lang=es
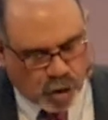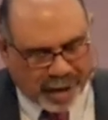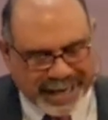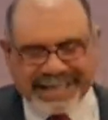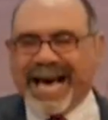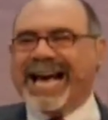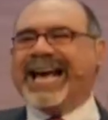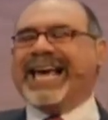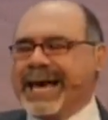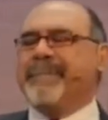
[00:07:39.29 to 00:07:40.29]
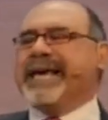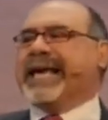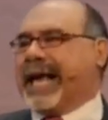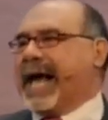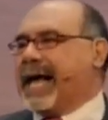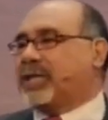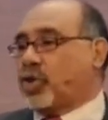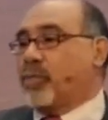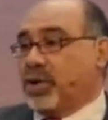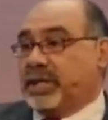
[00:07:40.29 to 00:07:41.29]
químicas, como
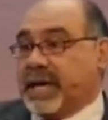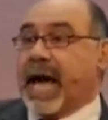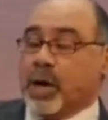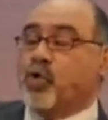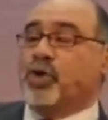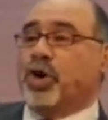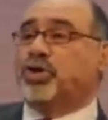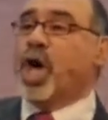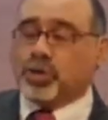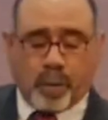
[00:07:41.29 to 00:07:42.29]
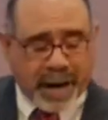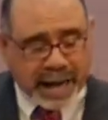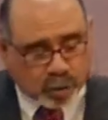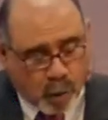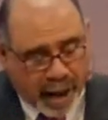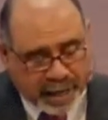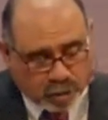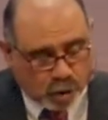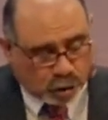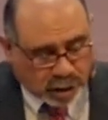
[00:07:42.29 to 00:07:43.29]
dicen algunos, sobre las cuales no
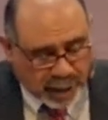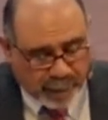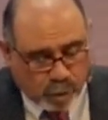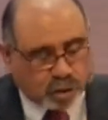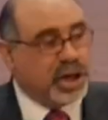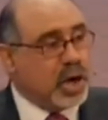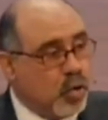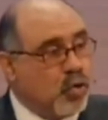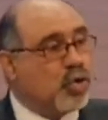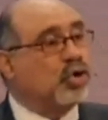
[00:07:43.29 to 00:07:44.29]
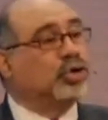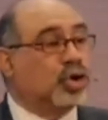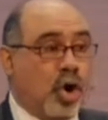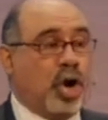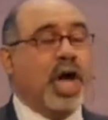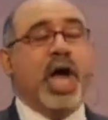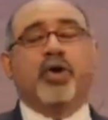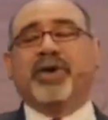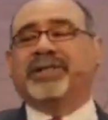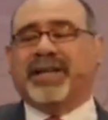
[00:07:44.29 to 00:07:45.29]
tenemos ningún control. Nuestras
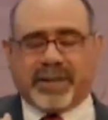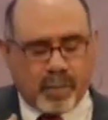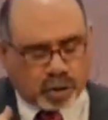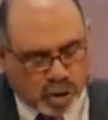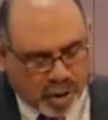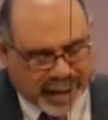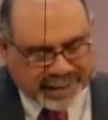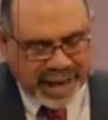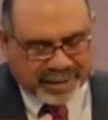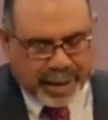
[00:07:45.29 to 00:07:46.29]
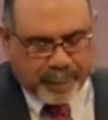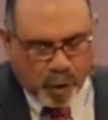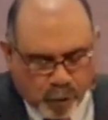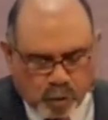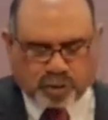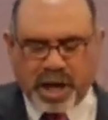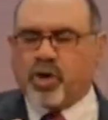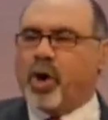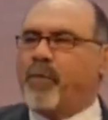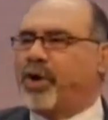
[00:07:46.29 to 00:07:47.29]
emociones se producen como
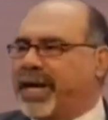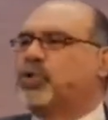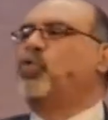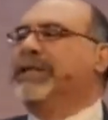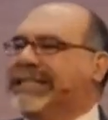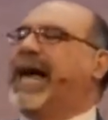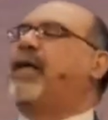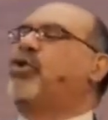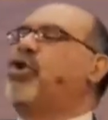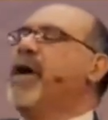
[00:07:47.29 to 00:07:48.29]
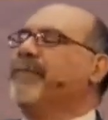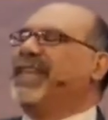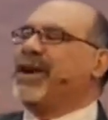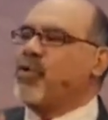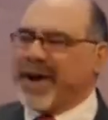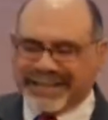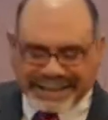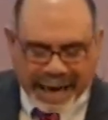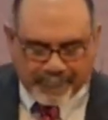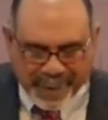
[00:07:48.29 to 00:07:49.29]
resultado de nuestra
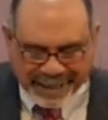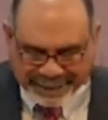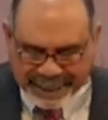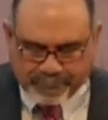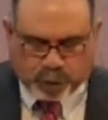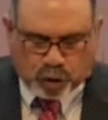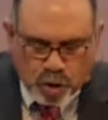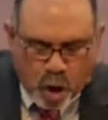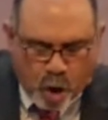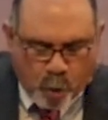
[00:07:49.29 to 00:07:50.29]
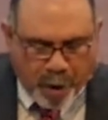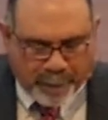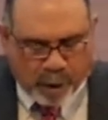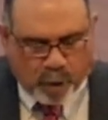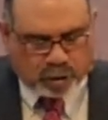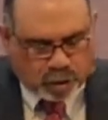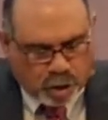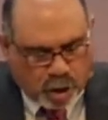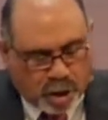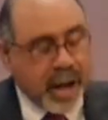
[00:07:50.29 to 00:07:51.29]
percepción o evaluación
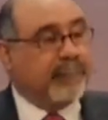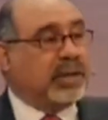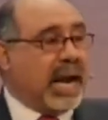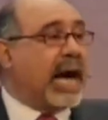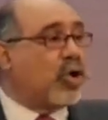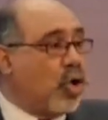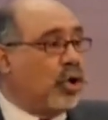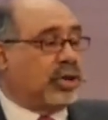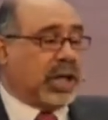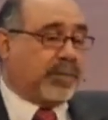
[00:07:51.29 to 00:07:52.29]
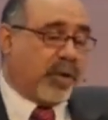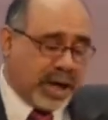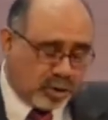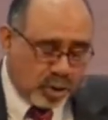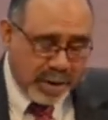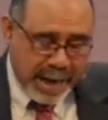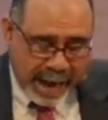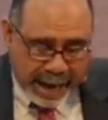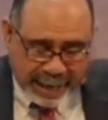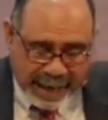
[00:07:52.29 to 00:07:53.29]
de las cosas. Por eso alguien
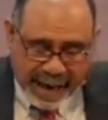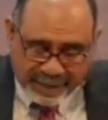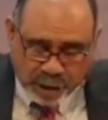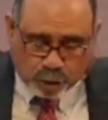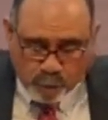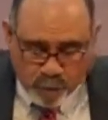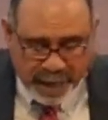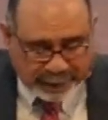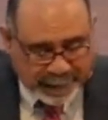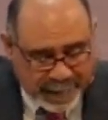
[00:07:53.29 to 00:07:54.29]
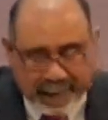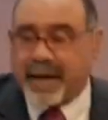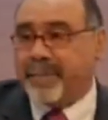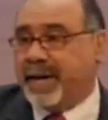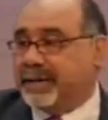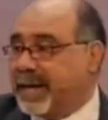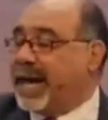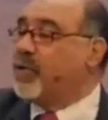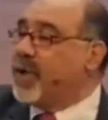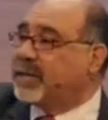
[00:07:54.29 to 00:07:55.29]
ha dicho muy atinadamente que
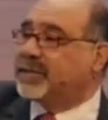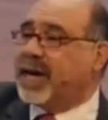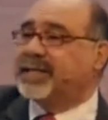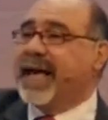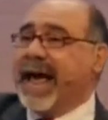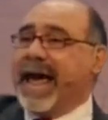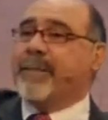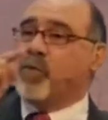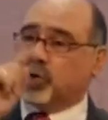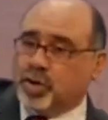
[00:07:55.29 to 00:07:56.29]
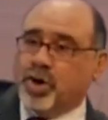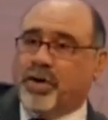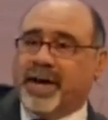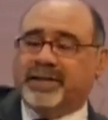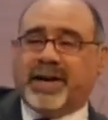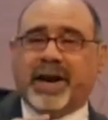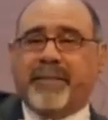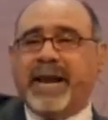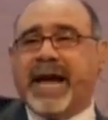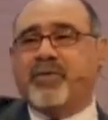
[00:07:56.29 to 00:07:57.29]
nuestras emociones revelan
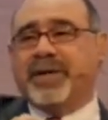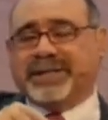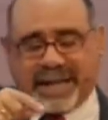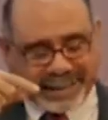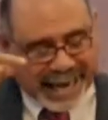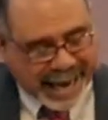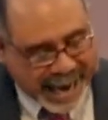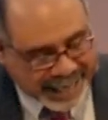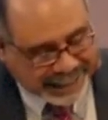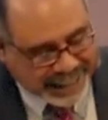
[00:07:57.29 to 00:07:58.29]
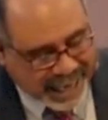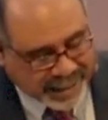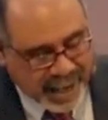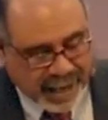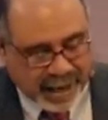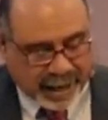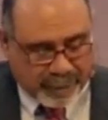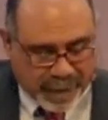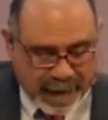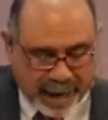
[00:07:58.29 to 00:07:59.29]
nuestras creencias y revelan
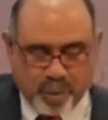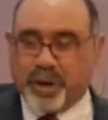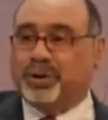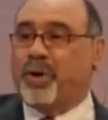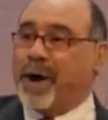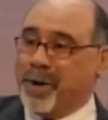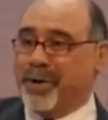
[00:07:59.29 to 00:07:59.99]
nuestros valores.